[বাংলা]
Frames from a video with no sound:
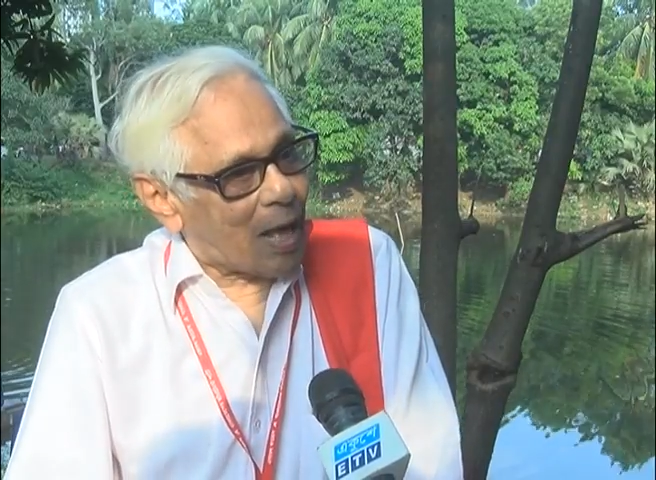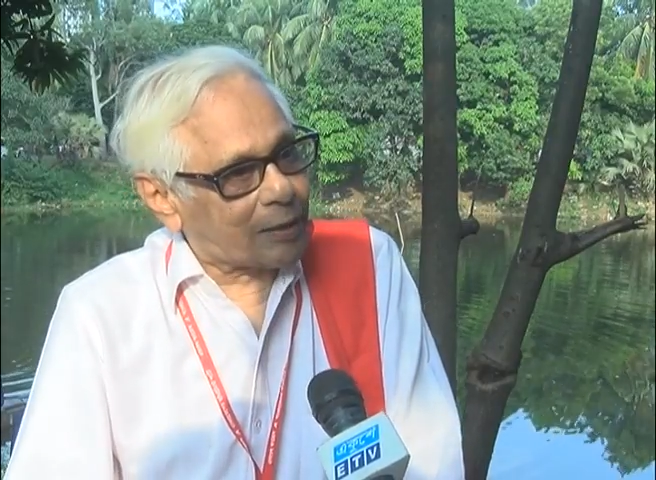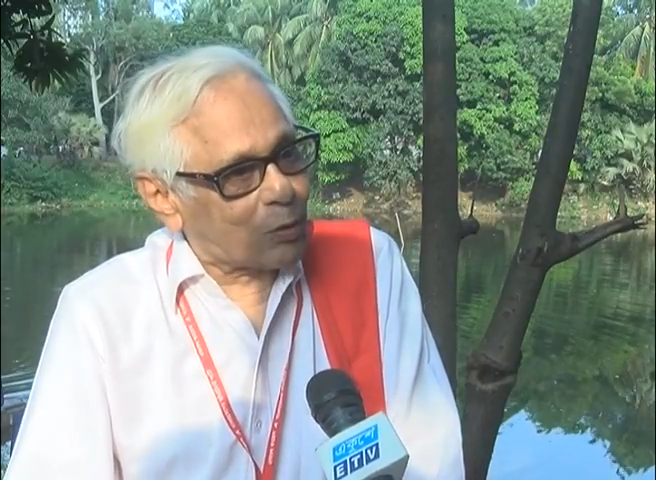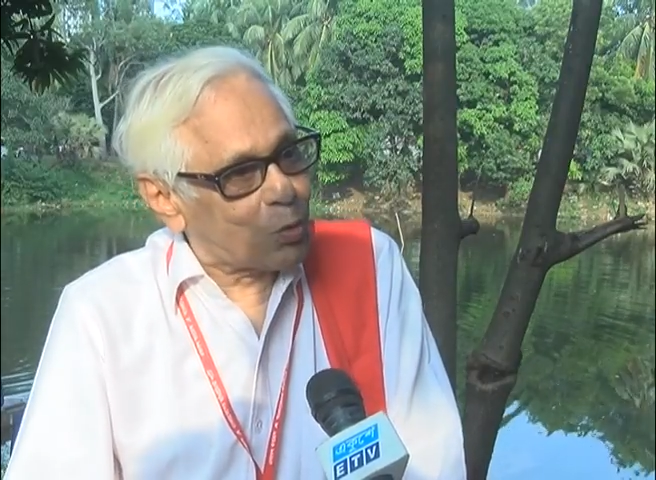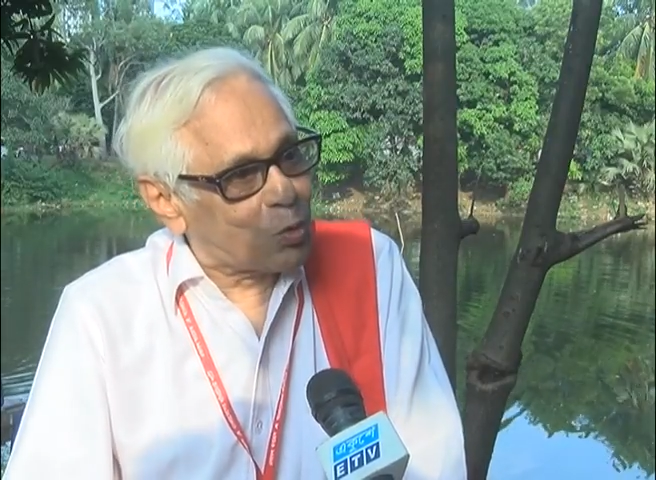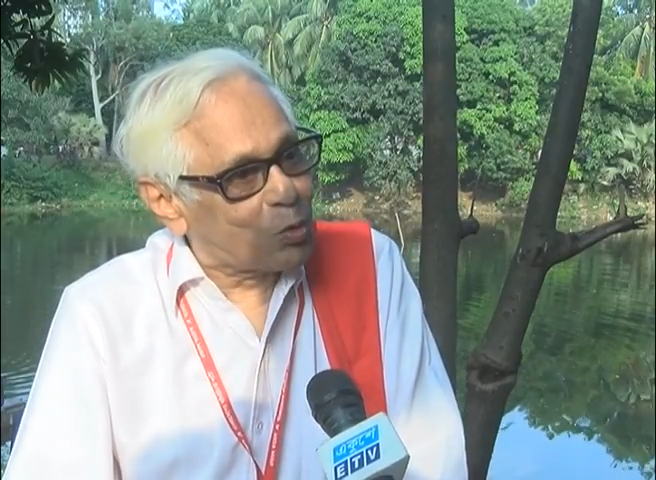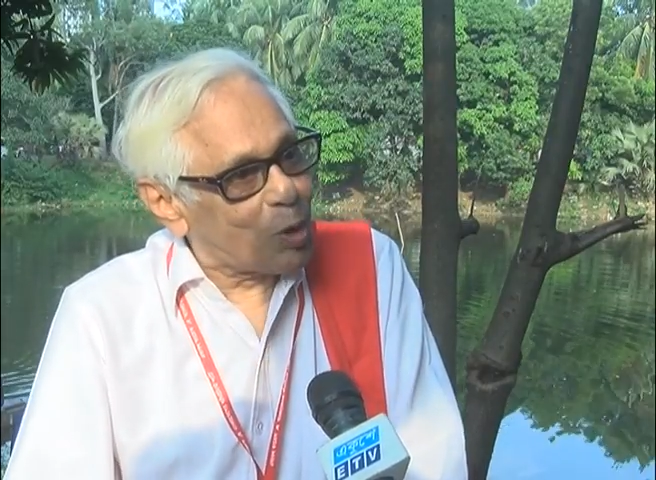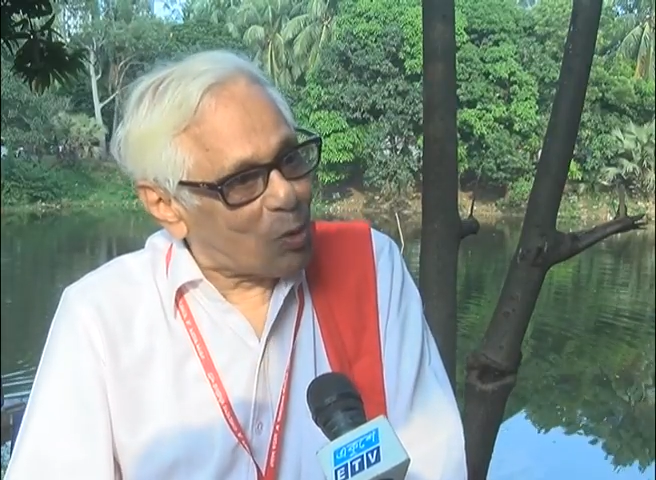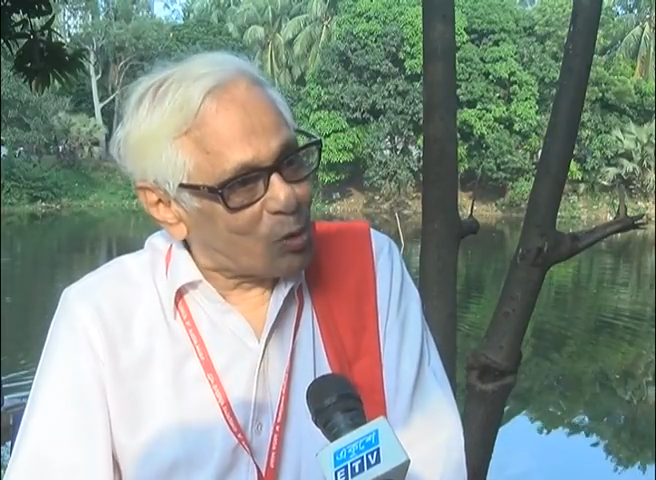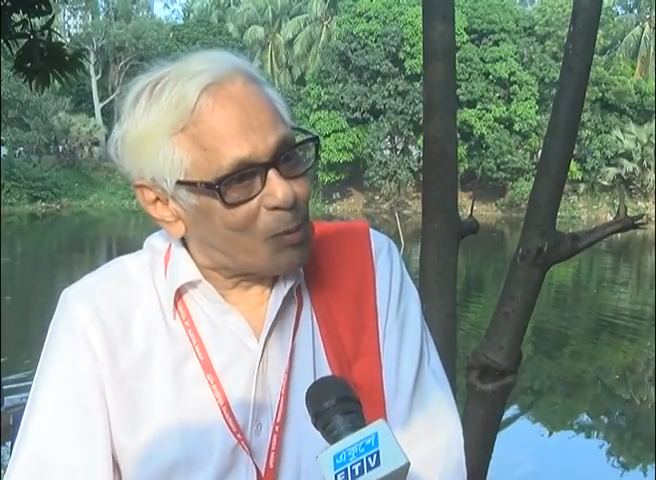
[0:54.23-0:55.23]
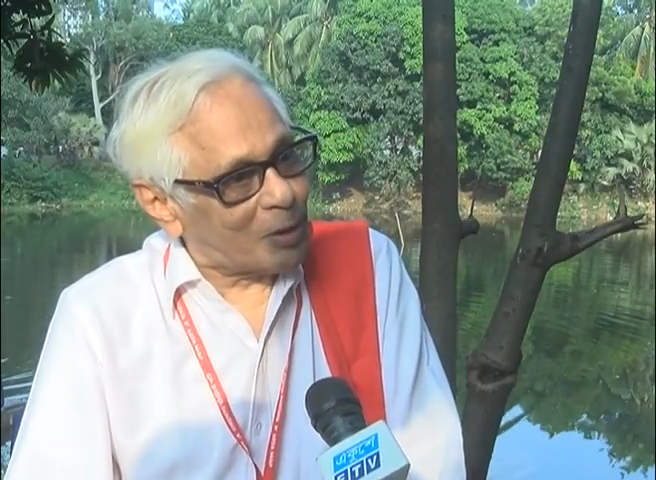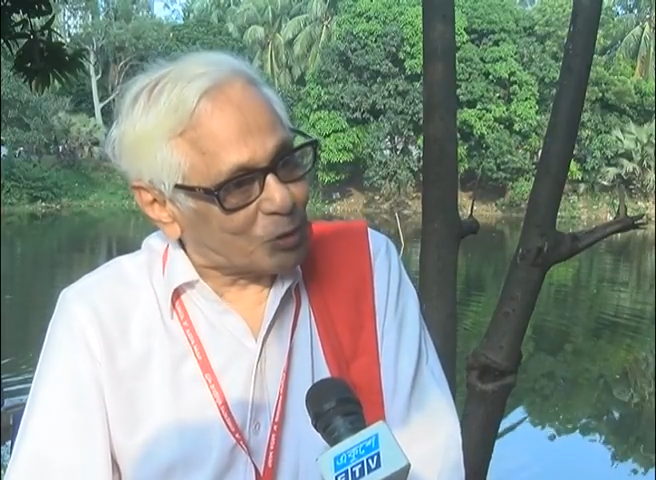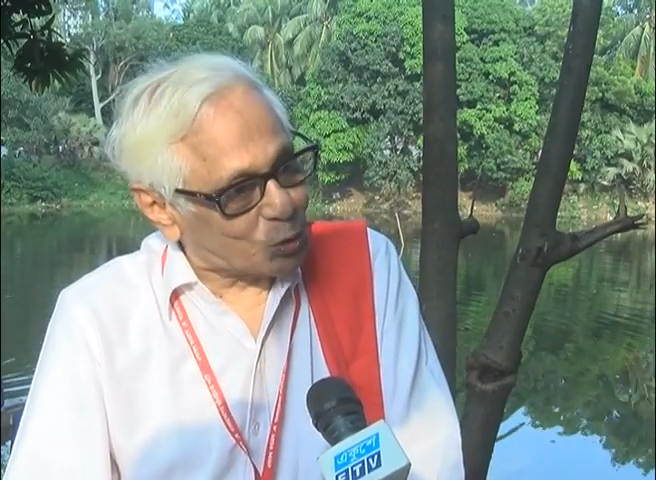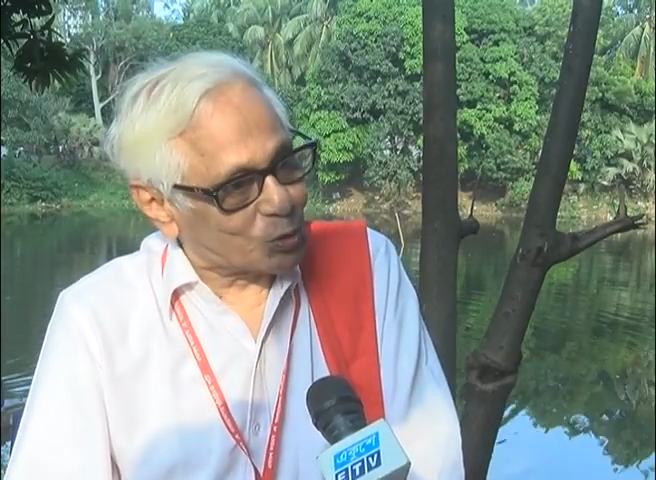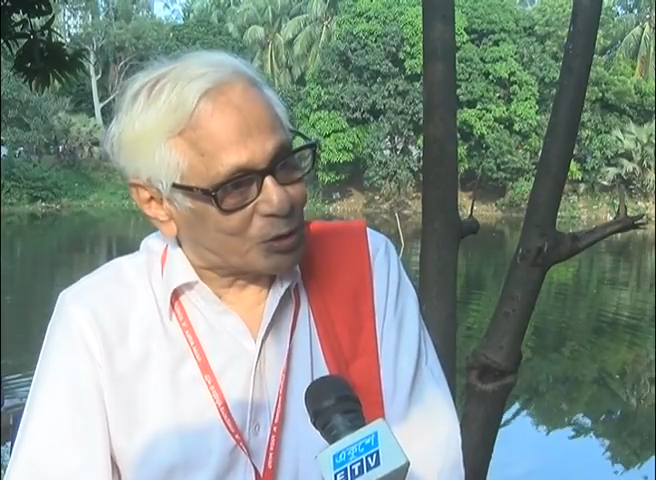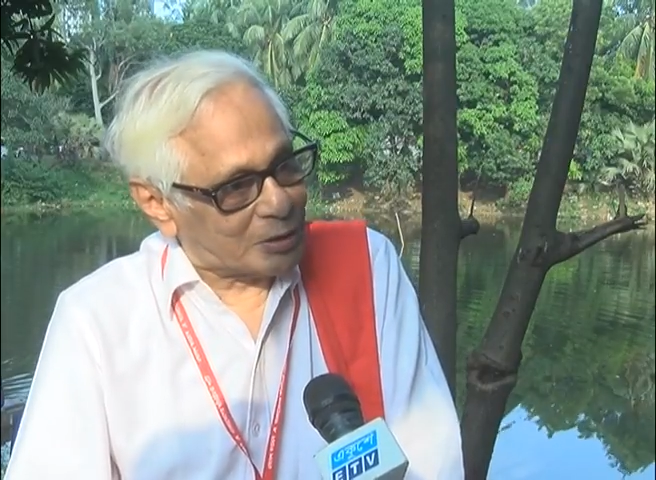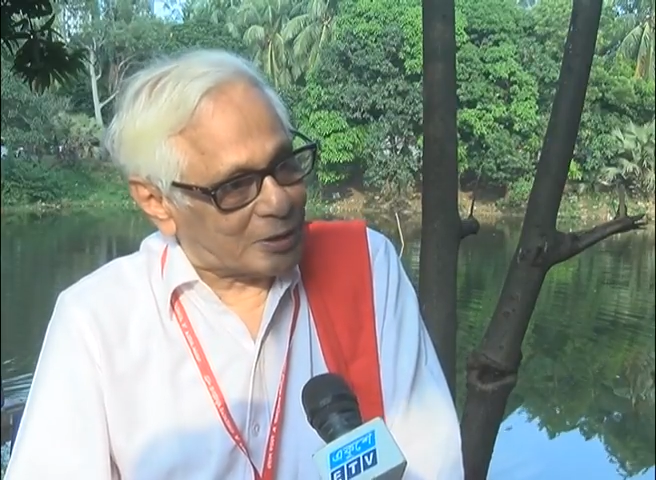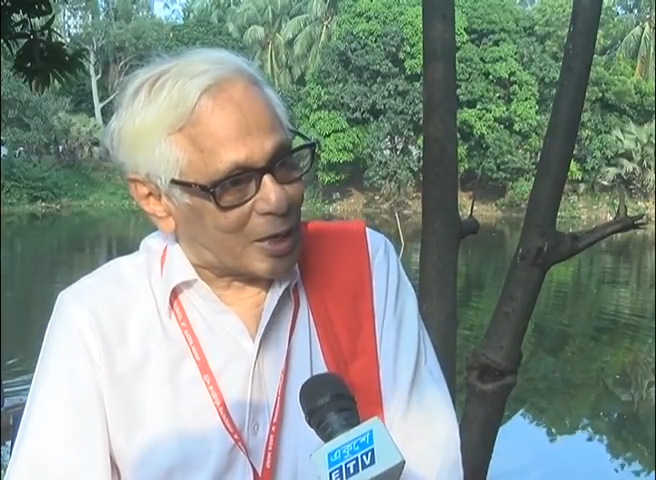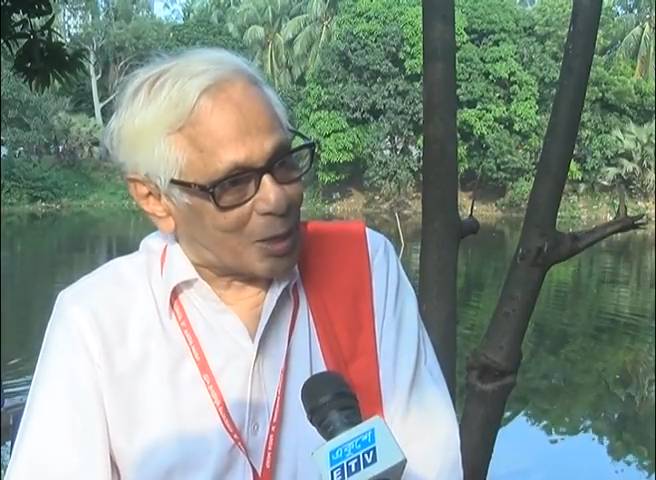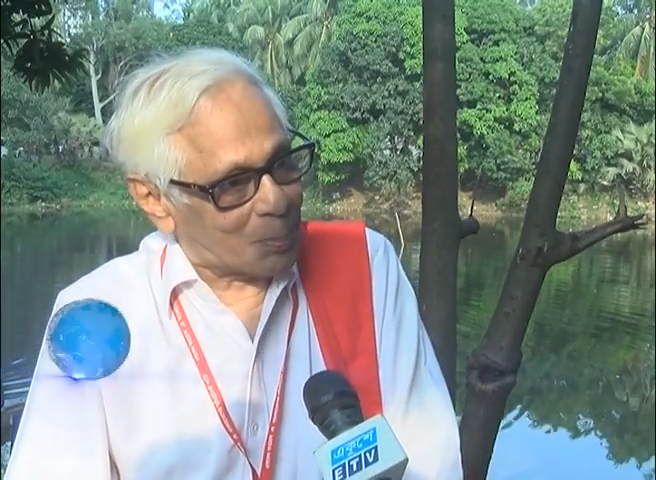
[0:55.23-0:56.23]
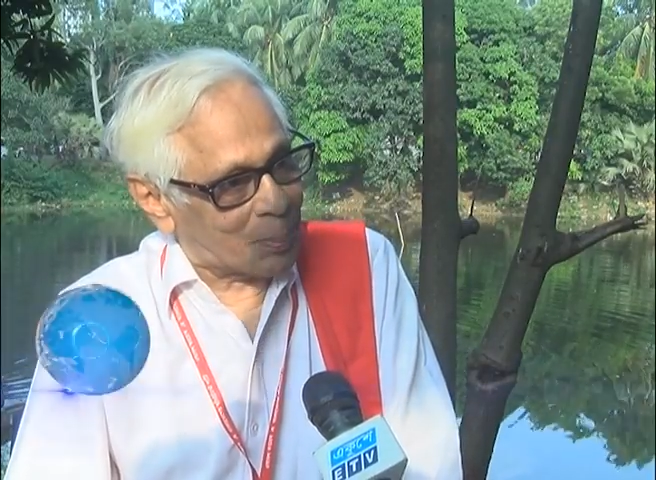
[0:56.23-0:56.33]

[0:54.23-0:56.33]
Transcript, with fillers: একটা উগ্র মৌলবাদী শক্তির দ্বারা